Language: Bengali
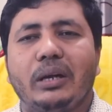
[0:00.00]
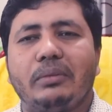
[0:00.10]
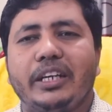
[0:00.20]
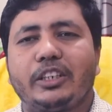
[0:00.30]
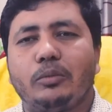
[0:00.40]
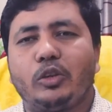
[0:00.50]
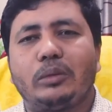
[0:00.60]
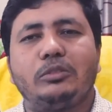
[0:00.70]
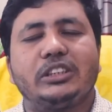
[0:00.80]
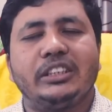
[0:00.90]
আমরা একটু
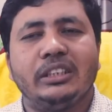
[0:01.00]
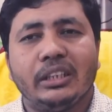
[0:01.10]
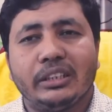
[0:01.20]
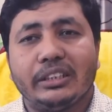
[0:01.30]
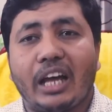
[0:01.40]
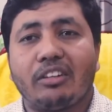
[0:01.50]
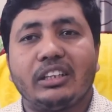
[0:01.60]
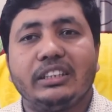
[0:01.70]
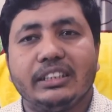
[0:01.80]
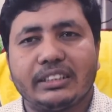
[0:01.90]
মোটামুটি ধারণা
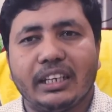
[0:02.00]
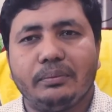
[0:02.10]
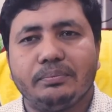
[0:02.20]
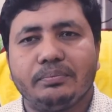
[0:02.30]
দিয়েছিলাম